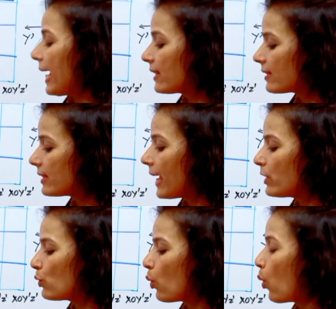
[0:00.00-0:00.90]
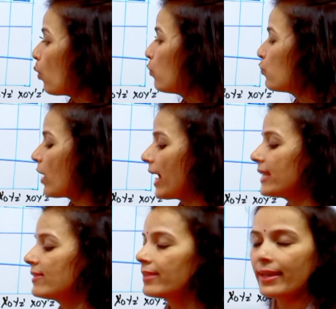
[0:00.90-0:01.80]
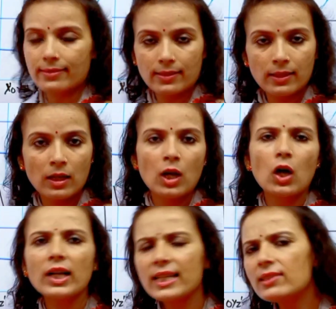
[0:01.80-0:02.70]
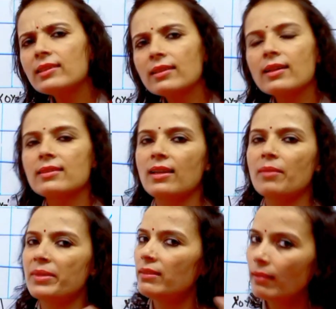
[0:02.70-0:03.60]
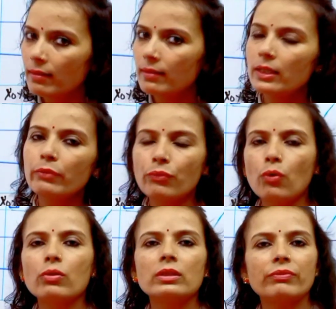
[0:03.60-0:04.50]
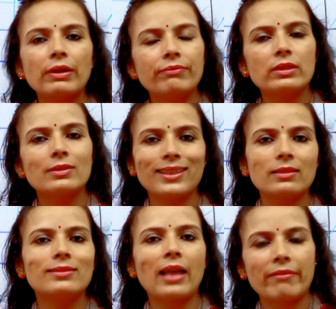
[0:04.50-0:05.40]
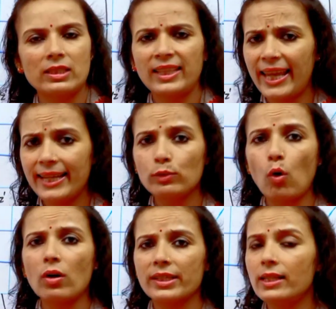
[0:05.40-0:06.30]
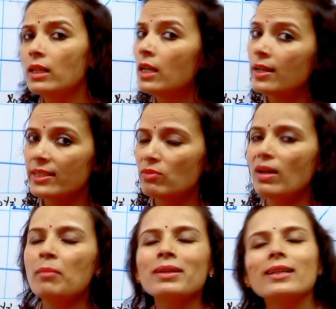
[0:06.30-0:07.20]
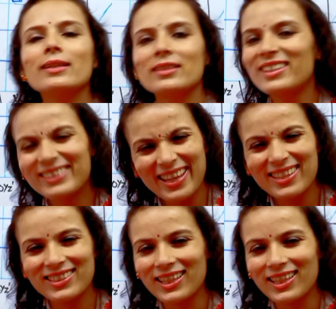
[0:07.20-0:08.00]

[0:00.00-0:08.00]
एक्स डैश ओ वाई जेड और इसी तरह से हमें थर्ड फोर्थ फिफ्थ सिक्स सेवन्थ एट ऑक्टेंट इसमें हम क्लियरली देख